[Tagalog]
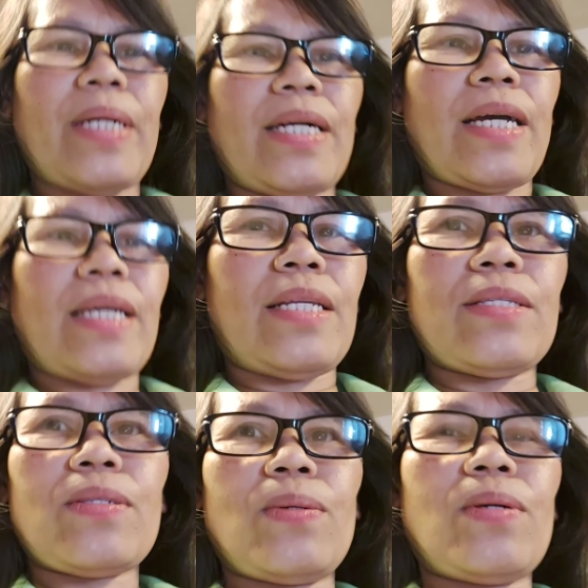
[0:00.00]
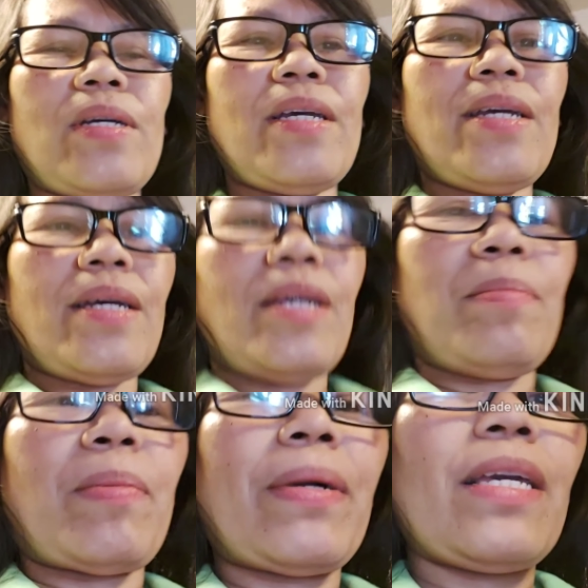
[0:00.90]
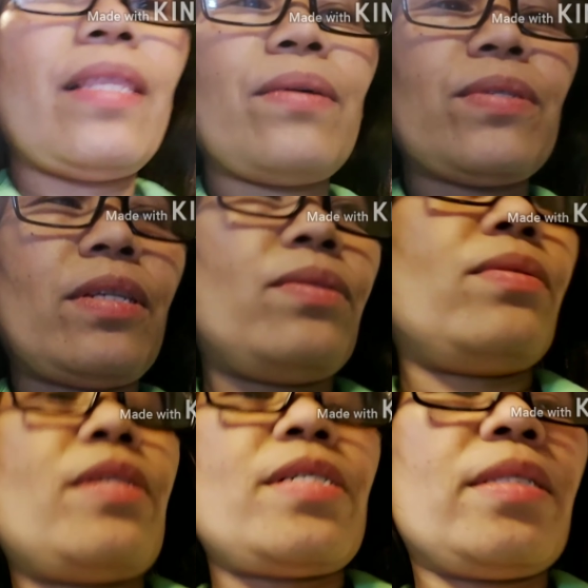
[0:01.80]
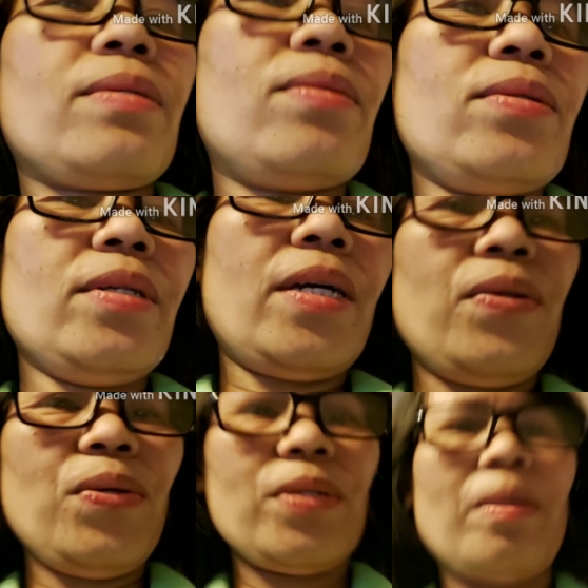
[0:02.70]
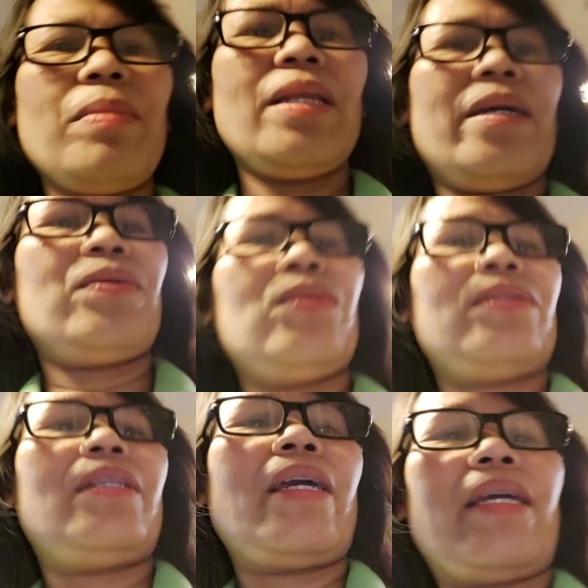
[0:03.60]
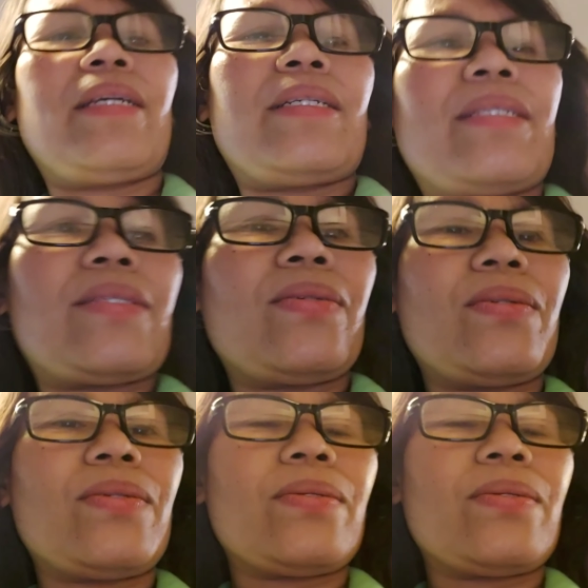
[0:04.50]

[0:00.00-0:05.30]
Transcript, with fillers: pagkain so pakita ko sa inyo guys kung ano yung nabili ko today. So,